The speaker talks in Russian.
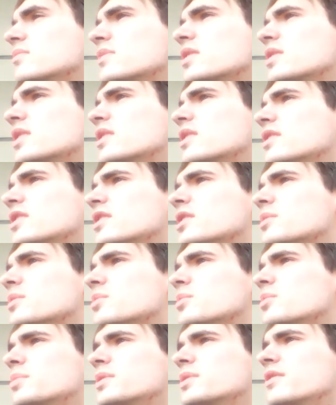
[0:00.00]
говорю
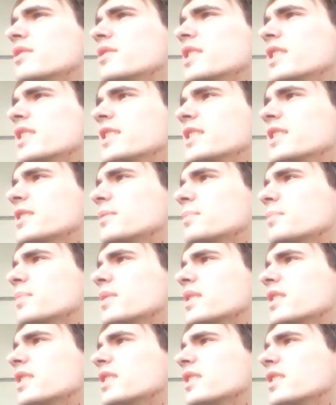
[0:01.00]
ему привет,
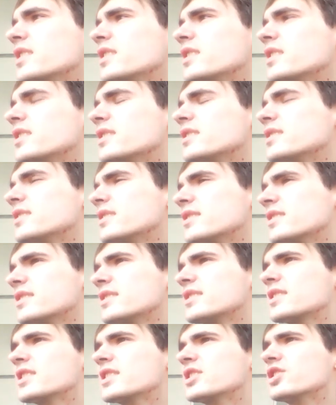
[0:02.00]
типа,
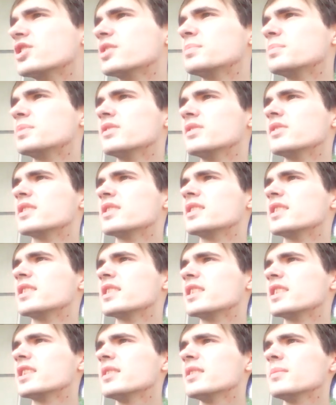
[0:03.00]
скажи привет на
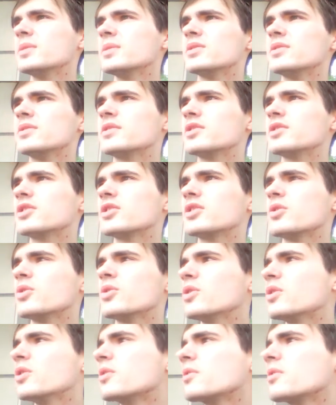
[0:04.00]
камеру и все
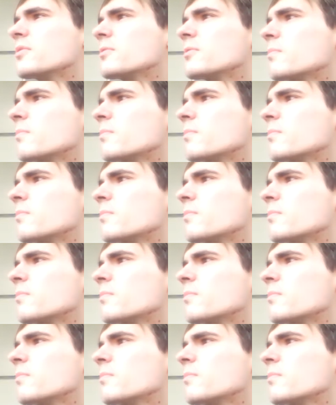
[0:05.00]
такое.